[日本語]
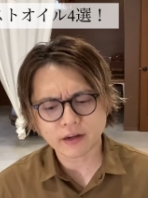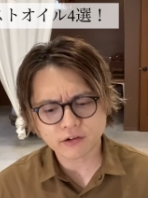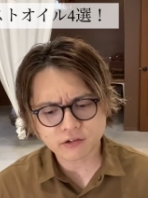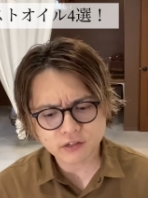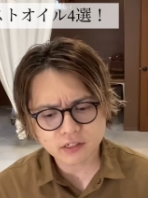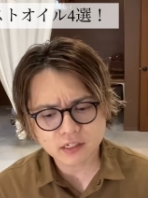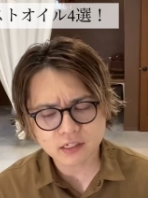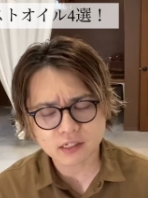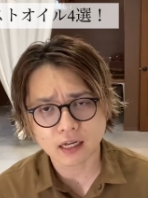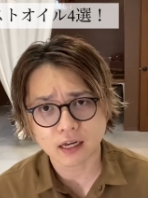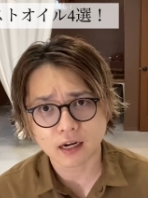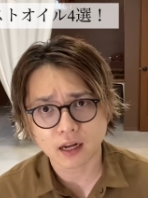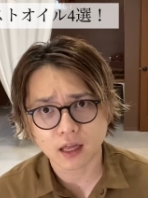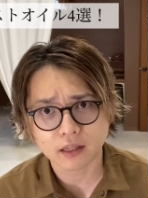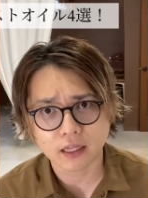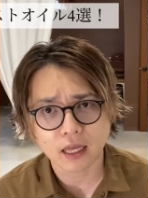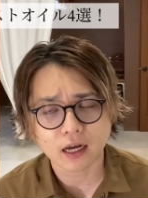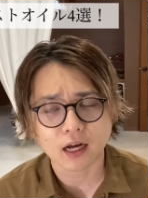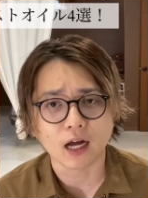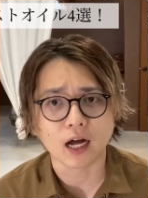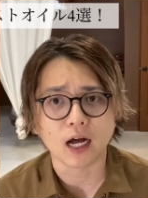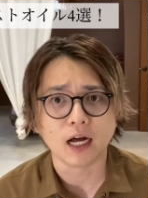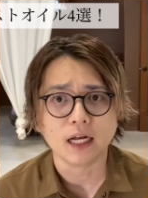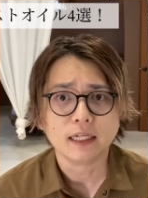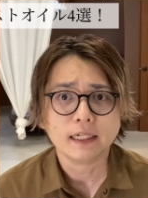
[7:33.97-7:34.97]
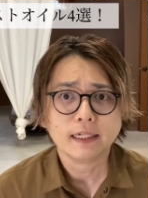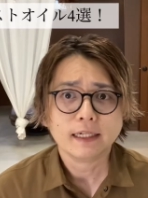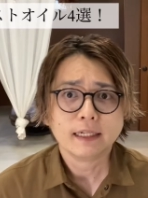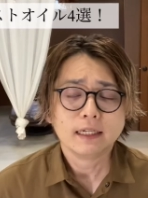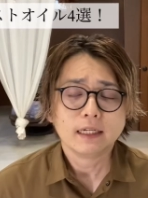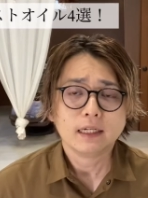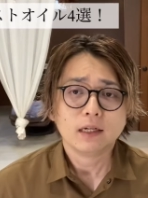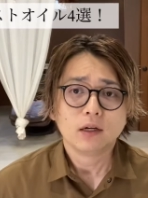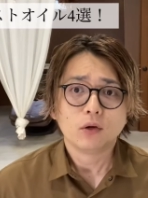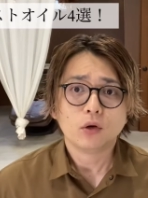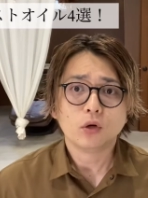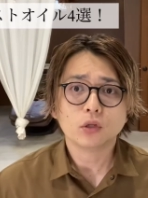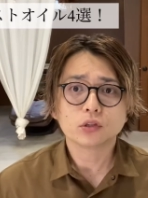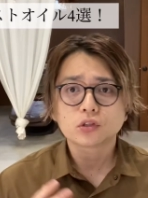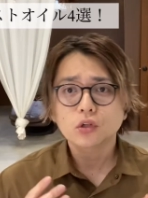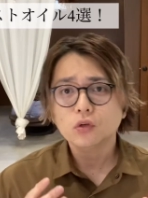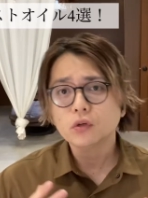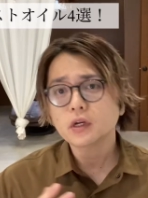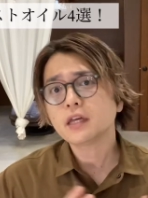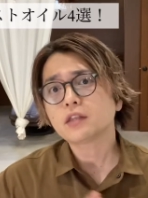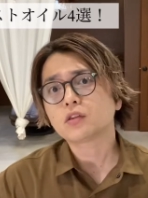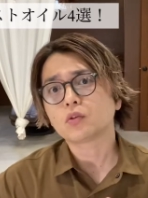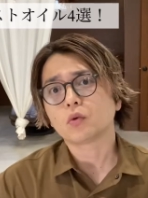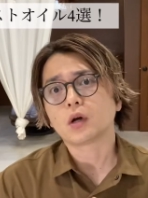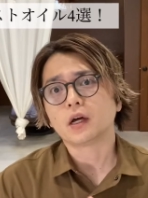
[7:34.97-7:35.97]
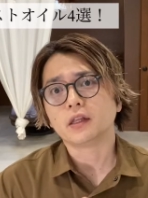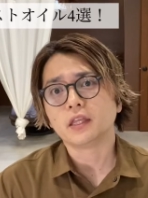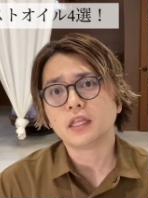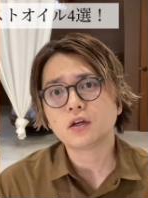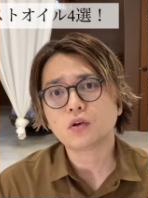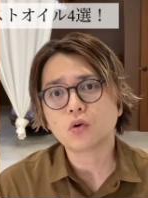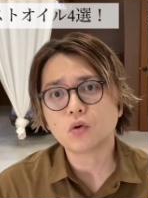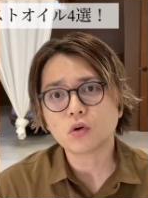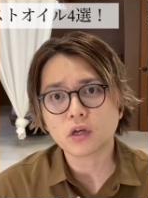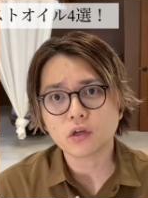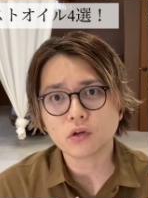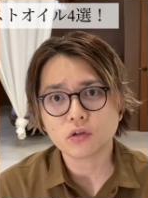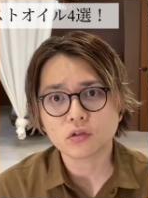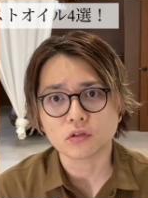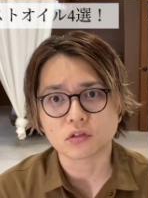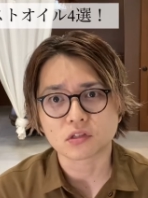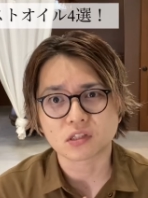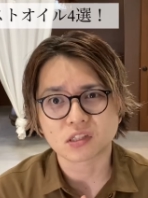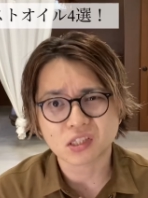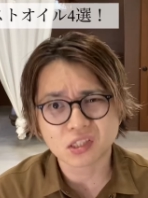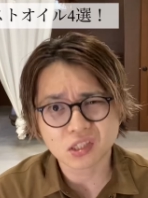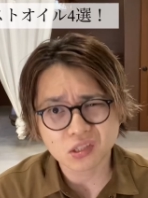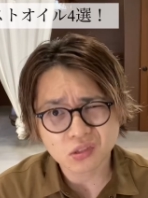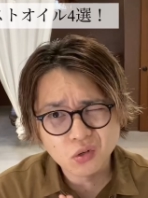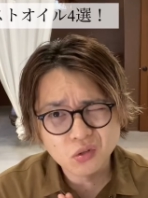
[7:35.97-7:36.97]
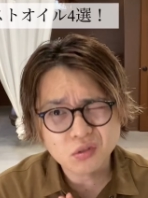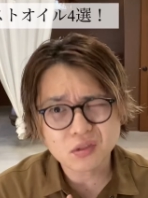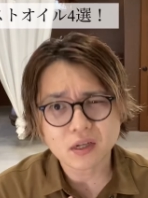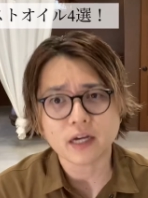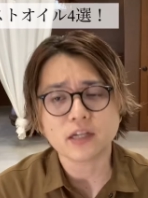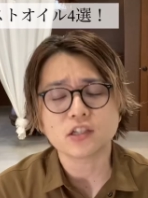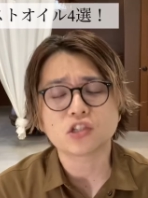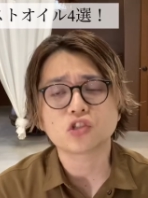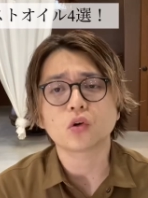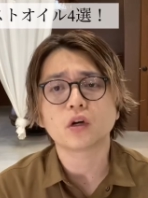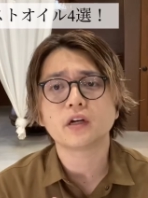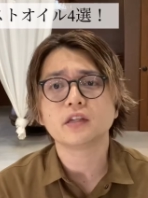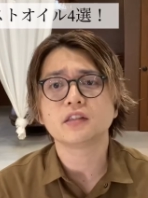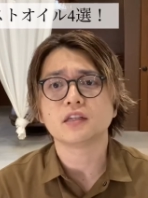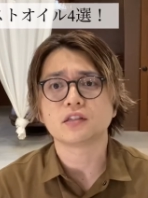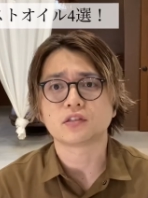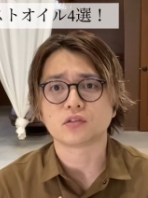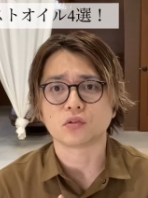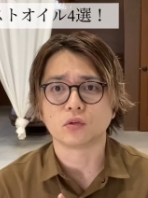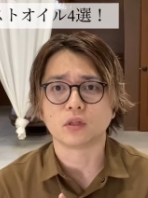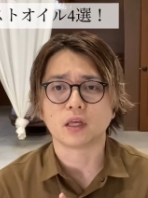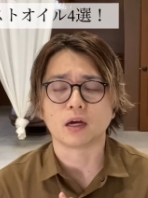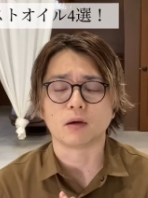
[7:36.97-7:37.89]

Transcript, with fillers: いからなんか細毛とか猫系の人はすごく相性がいいんですよ。